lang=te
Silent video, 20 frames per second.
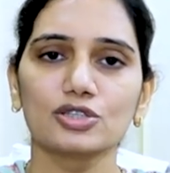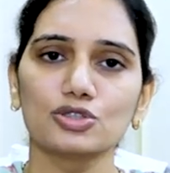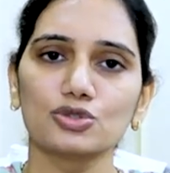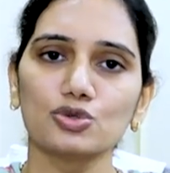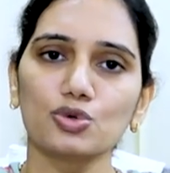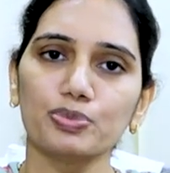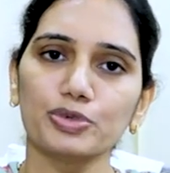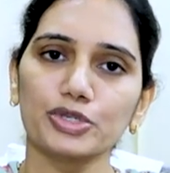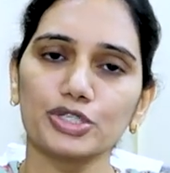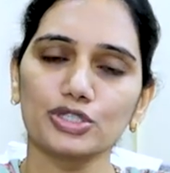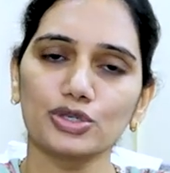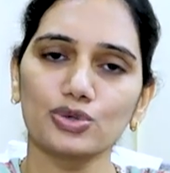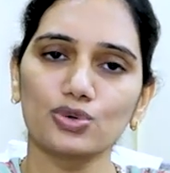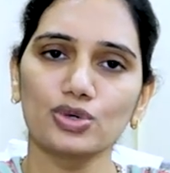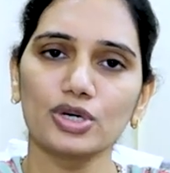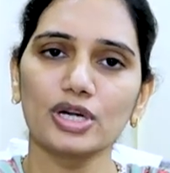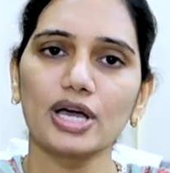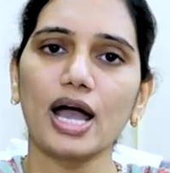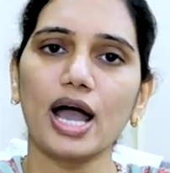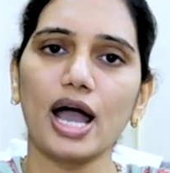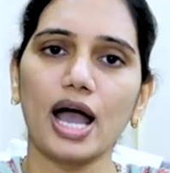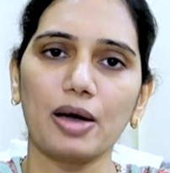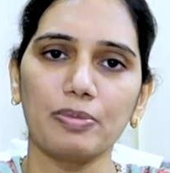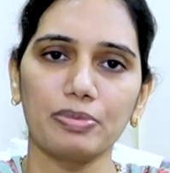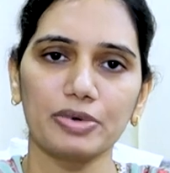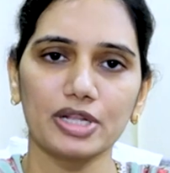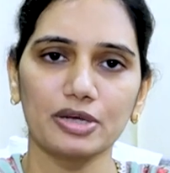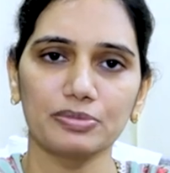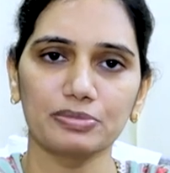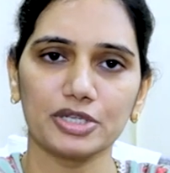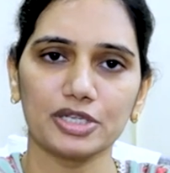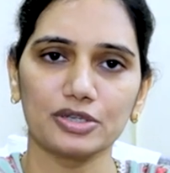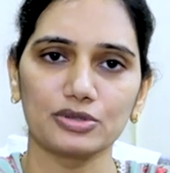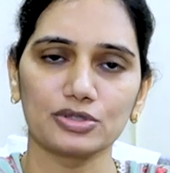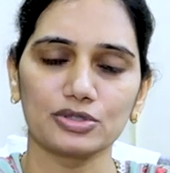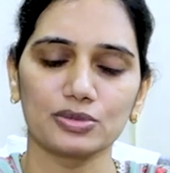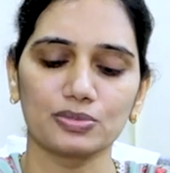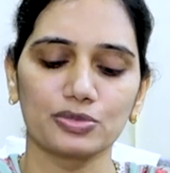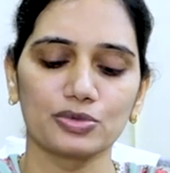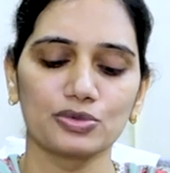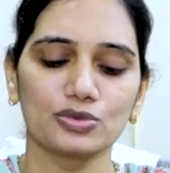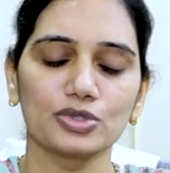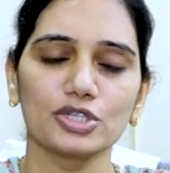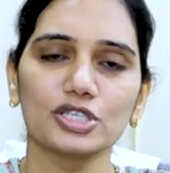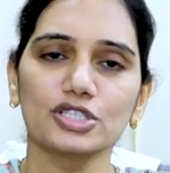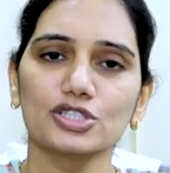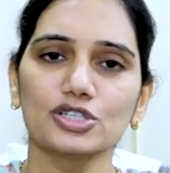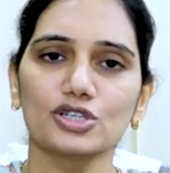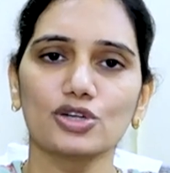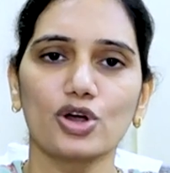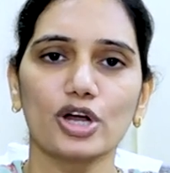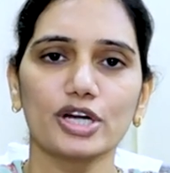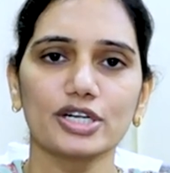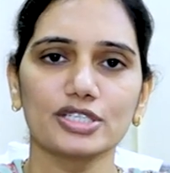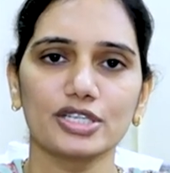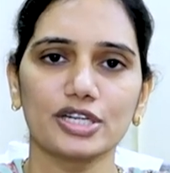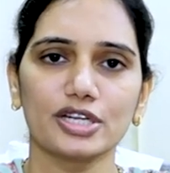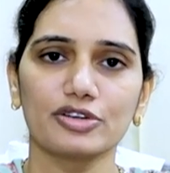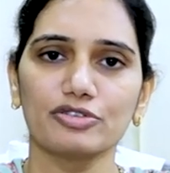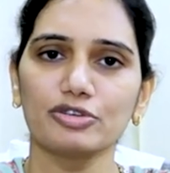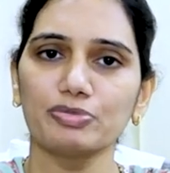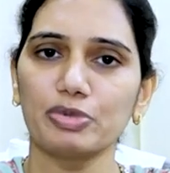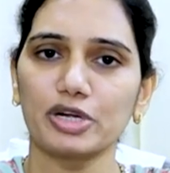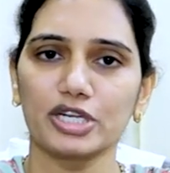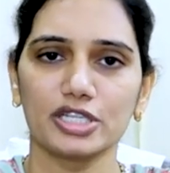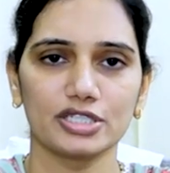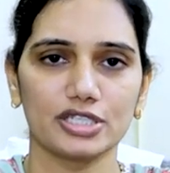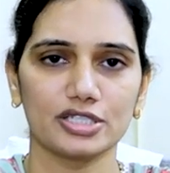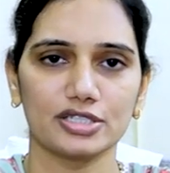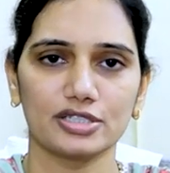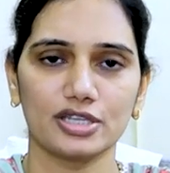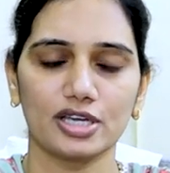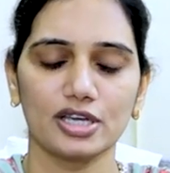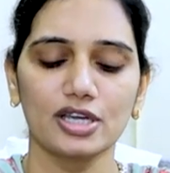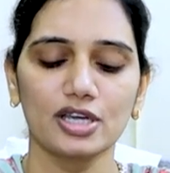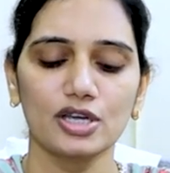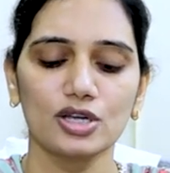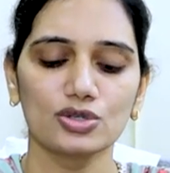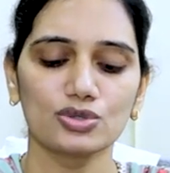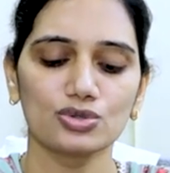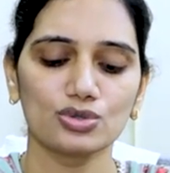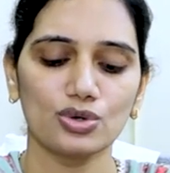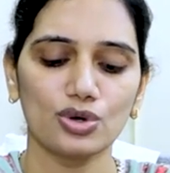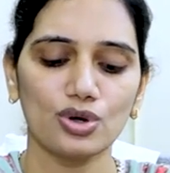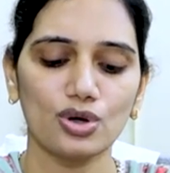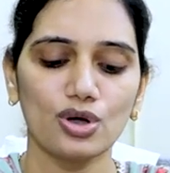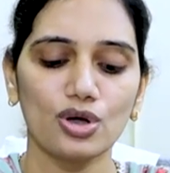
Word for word: చూపించకుండా ఆపడం కోసము ఈ స్టిరాయిడ్స్ అనేవి పనిచేస్తాయి సో